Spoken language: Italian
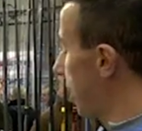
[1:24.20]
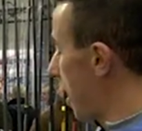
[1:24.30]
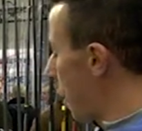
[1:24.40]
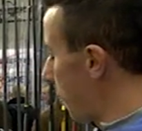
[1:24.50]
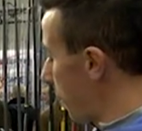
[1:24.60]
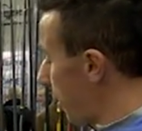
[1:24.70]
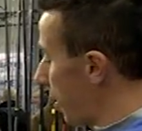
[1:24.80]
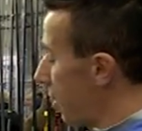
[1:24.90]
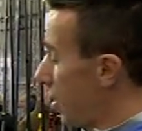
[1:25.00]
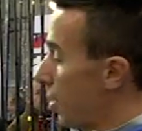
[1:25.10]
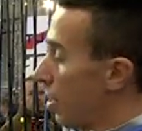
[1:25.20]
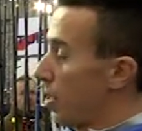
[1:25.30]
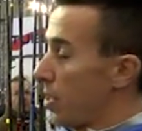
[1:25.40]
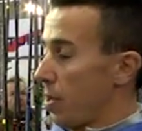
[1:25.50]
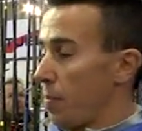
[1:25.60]
grammi,
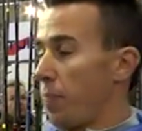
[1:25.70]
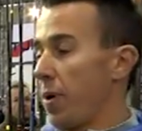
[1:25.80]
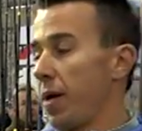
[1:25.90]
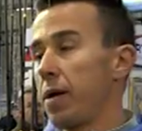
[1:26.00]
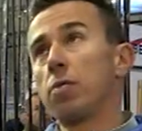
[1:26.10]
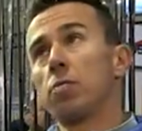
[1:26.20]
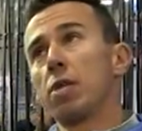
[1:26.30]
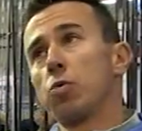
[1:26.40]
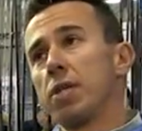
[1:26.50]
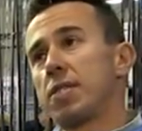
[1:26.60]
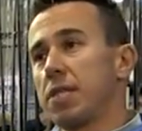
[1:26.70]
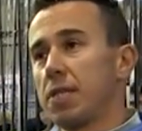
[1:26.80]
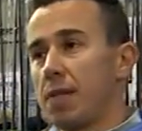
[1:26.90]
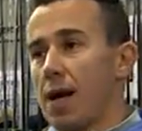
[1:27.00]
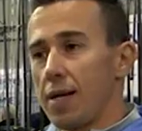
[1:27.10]
per una
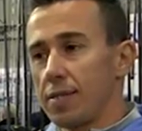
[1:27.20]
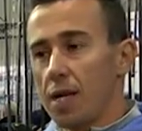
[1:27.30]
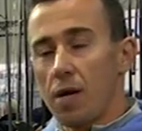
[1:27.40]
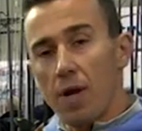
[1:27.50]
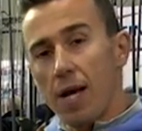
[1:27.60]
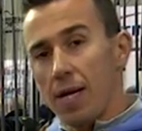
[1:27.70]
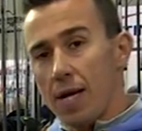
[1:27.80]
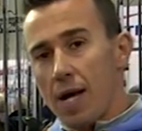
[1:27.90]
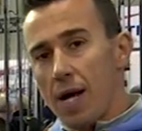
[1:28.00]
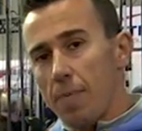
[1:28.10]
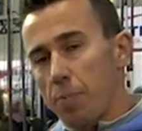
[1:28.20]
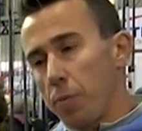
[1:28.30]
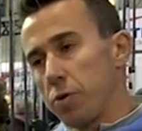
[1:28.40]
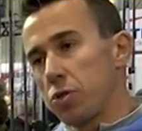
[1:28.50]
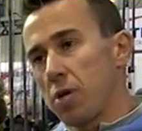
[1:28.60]
2,70, una canna
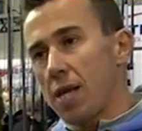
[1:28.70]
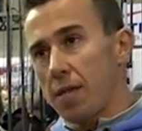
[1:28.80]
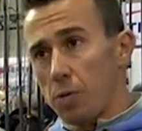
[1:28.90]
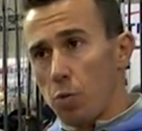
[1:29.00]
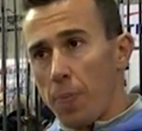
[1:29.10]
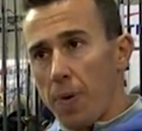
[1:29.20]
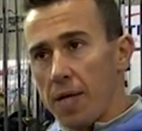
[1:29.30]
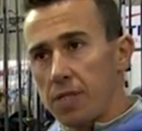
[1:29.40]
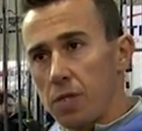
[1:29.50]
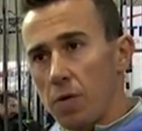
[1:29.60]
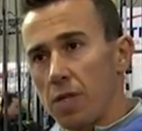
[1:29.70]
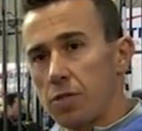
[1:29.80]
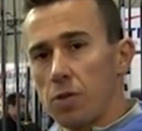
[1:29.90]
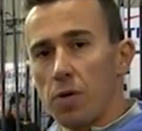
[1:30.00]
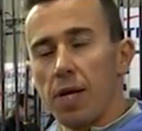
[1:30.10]
proporzionata in due pezzi,
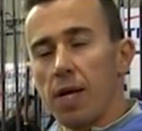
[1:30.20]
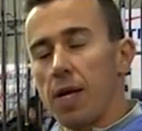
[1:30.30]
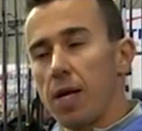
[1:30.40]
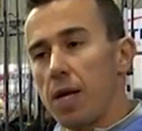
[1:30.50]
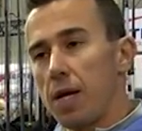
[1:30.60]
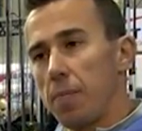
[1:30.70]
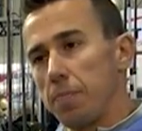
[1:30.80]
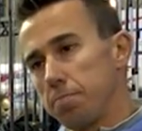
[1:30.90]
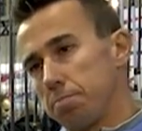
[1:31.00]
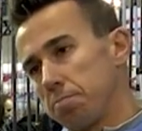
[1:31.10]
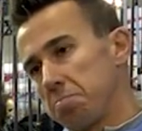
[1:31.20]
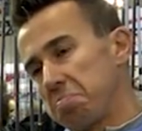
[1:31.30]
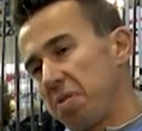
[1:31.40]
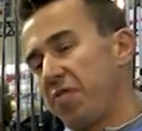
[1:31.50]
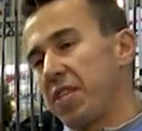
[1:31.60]
un'azione
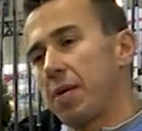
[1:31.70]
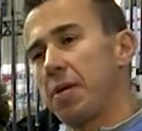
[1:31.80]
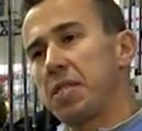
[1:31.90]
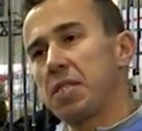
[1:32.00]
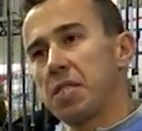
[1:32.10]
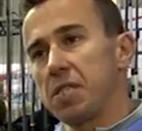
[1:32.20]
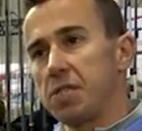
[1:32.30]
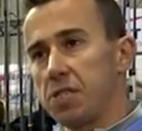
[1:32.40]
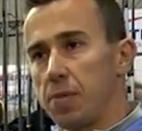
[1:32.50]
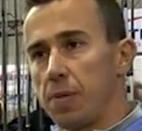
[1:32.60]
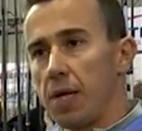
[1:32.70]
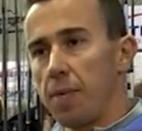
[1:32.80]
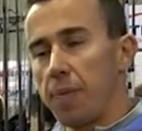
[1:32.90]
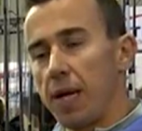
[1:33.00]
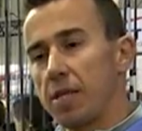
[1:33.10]
perfettamente sensibile
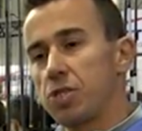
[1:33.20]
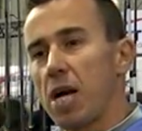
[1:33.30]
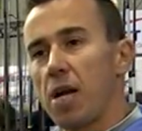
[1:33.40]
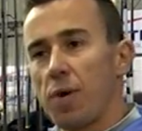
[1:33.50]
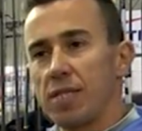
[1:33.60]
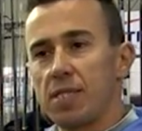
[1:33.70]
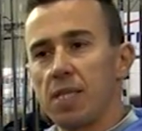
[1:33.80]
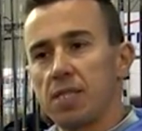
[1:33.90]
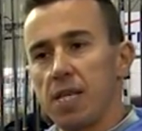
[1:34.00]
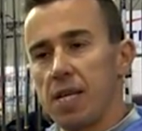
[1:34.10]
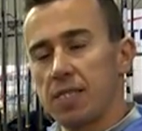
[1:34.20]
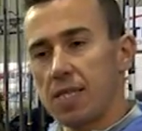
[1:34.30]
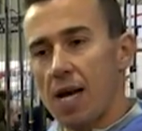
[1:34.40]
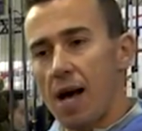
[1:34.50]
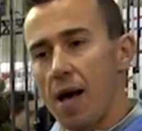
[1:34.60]
per lanciare qualsiasi
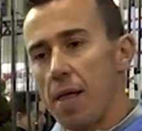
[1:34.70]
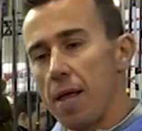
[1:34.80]
esca